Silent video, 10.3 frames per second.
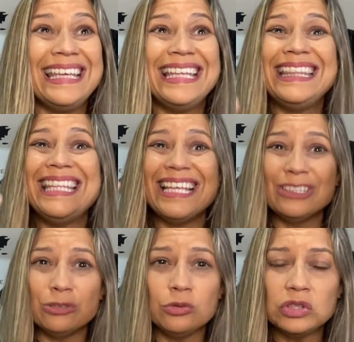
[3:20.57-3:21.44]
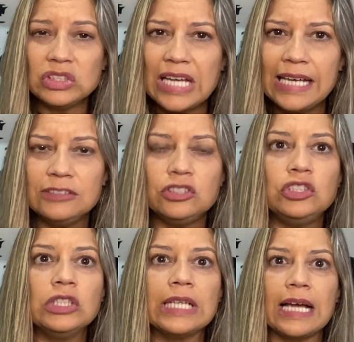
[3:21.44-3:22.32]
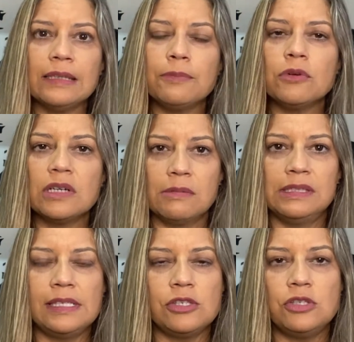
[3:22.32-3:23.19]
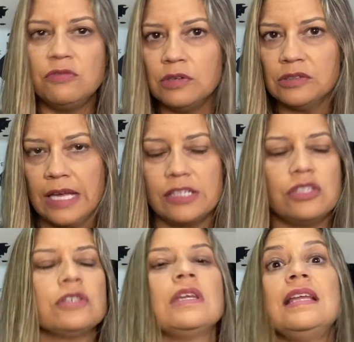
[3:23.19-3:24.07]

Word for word: e dentro do site de cada programa desse de vantagens,